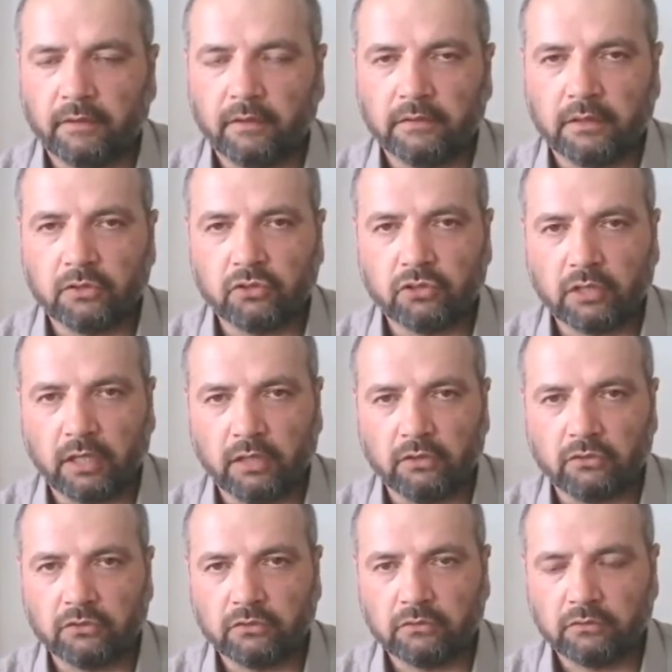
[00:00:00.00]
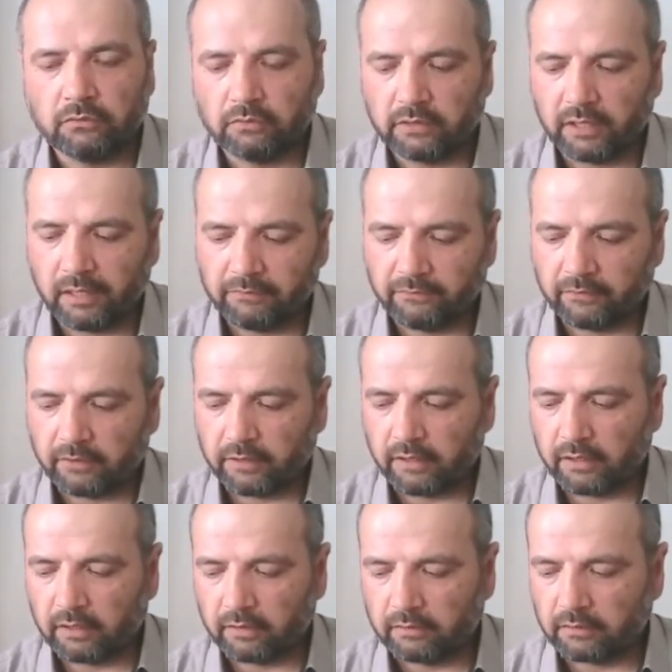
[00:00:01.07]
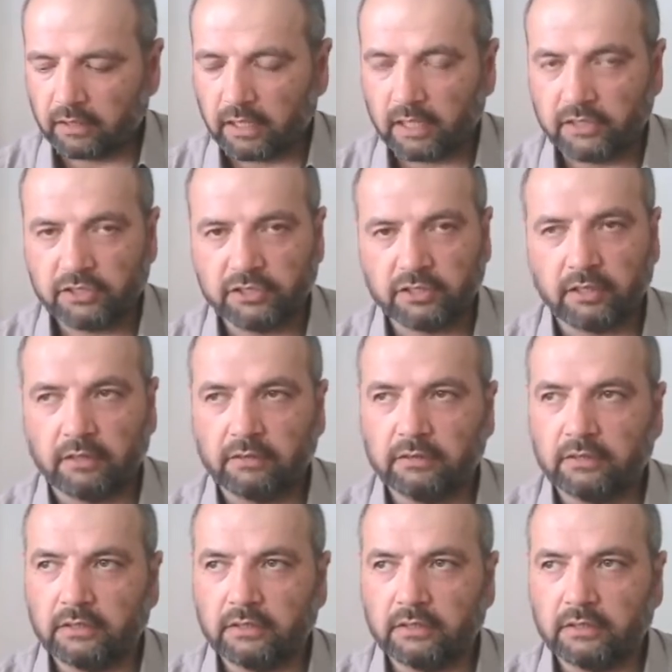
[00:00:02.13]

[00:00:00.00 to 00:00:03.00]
нарушают требования хаджа